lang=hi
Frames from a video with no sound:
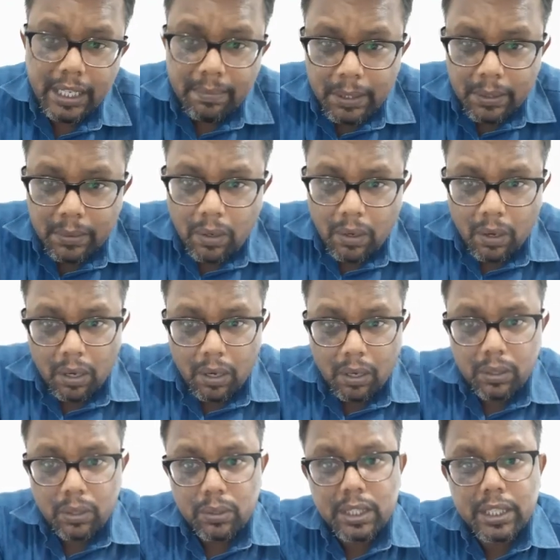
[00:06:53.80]
म्यू और
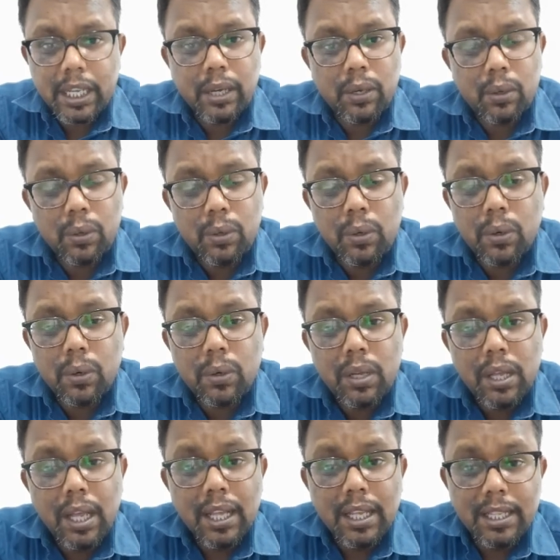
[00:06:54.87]
उसके गुरु को
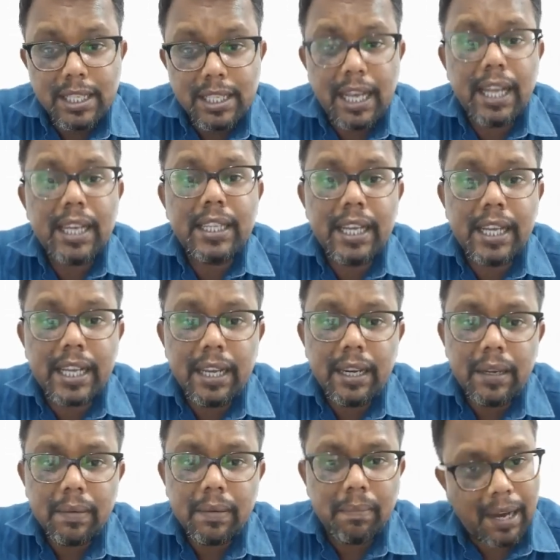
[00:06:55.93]
जहर देकर
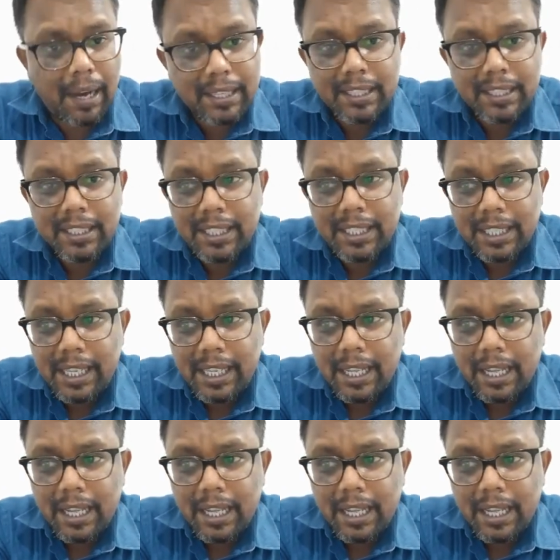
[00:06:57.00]
मार देती है